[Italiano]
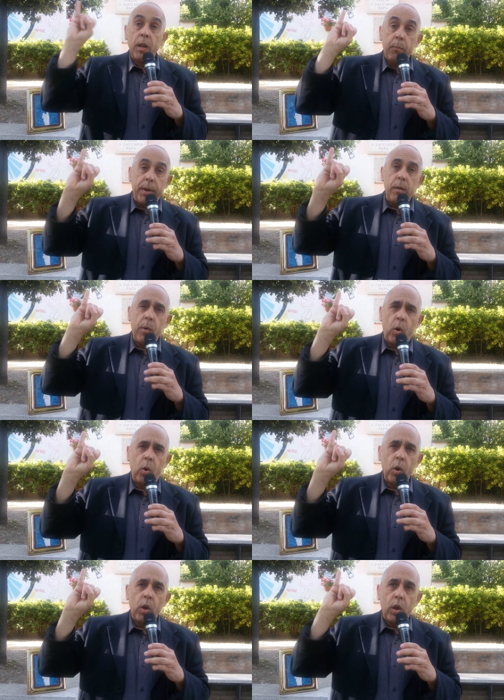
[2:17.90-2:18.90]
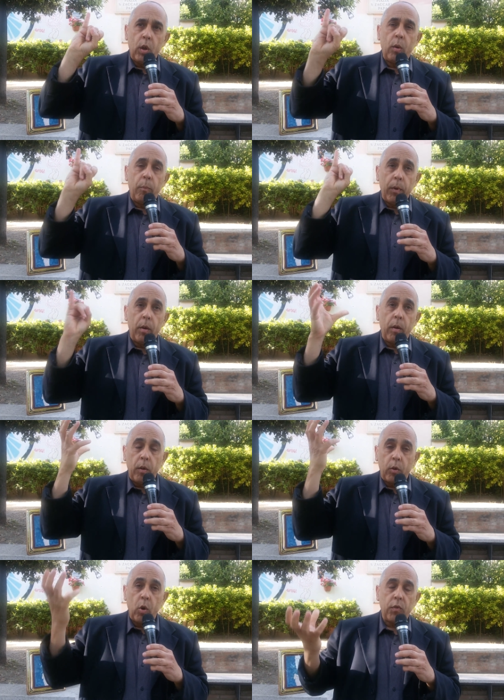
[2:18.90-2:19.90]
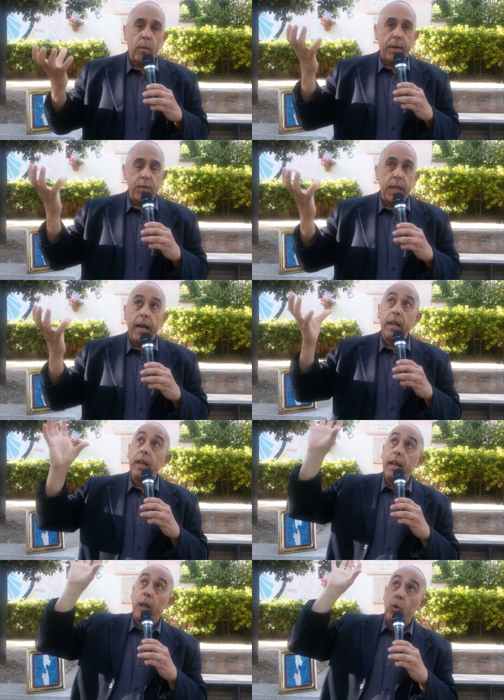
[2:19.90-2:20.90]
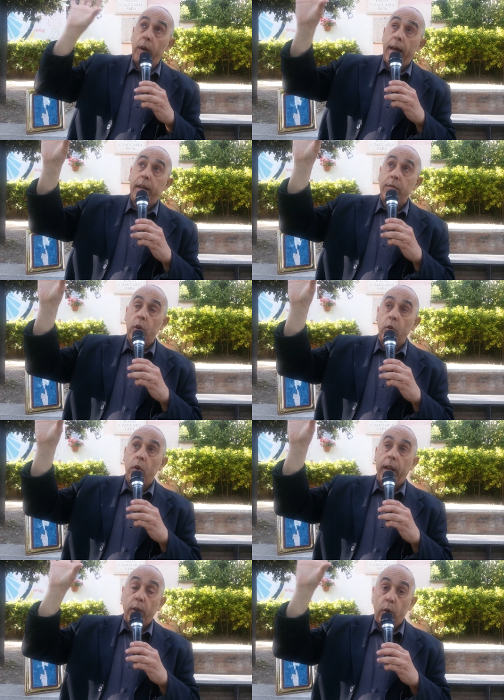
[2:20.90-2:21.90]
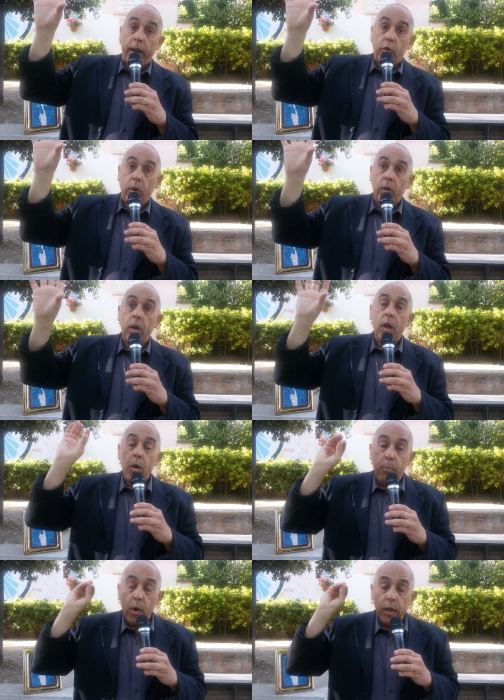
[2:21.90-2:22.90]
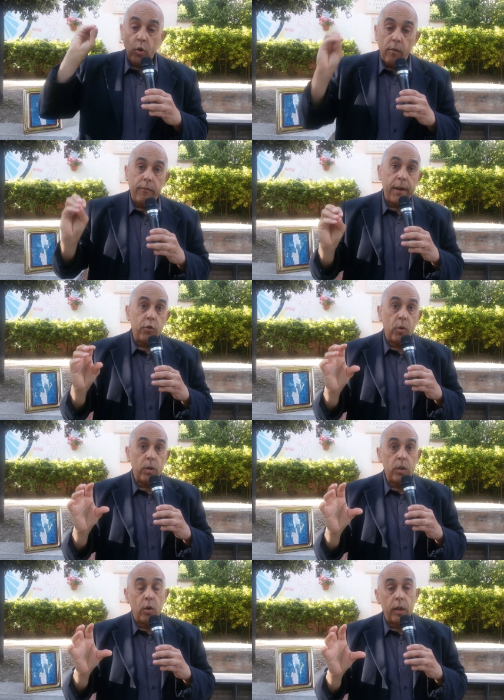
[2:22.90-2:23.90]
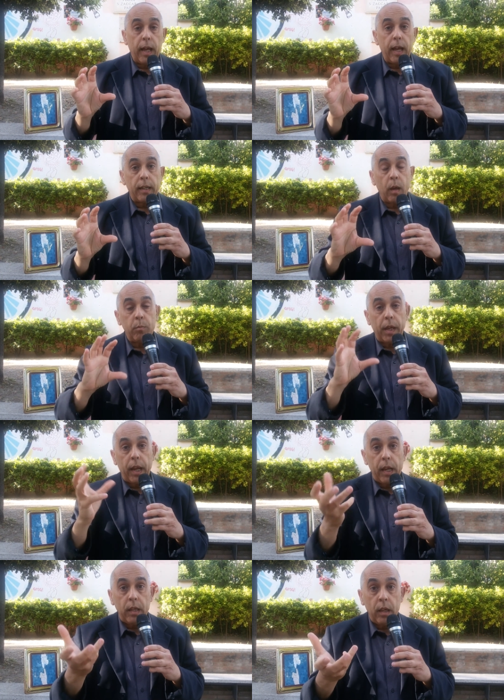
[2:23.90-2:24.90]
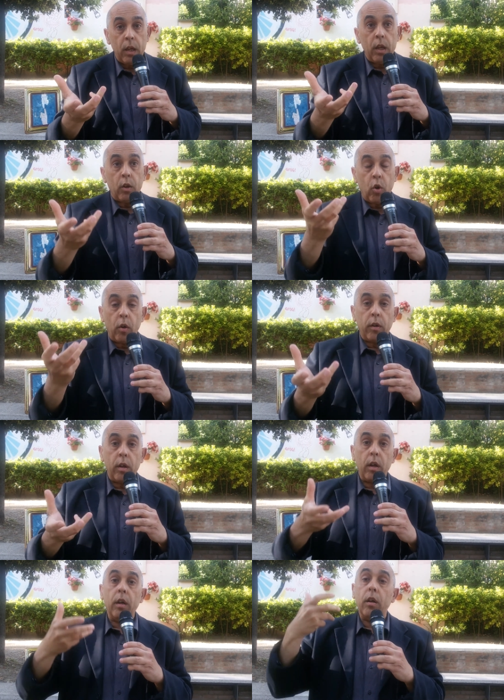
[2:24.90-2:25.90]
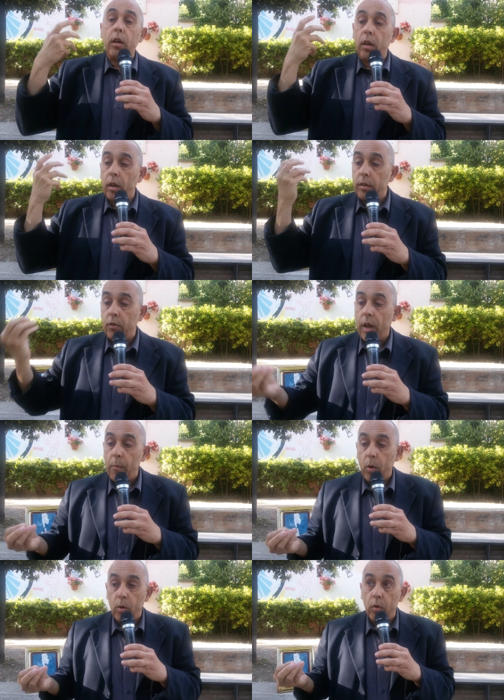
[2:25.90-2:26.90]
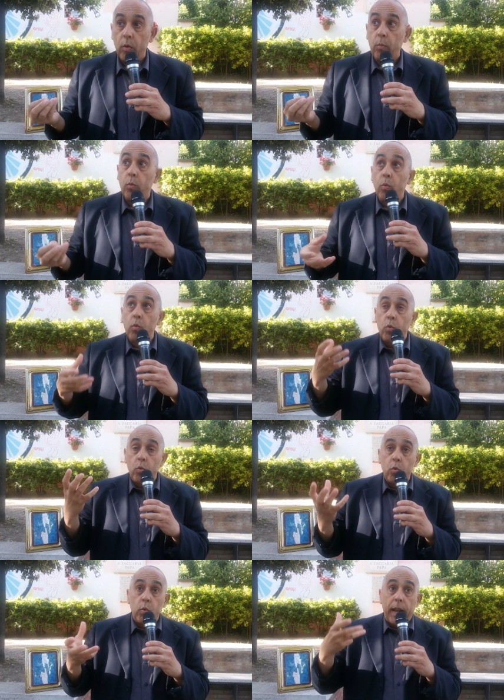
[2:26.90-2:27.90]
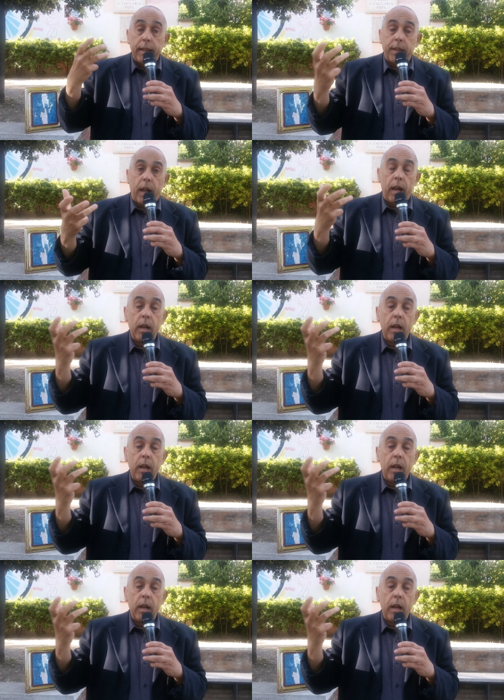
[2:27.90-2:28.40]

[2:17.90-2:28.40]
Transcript: primo eh, eh, cosa basilare è adorare il Signore, adoration, poi confession io la cambierei con eh, diciamo eh, un'altra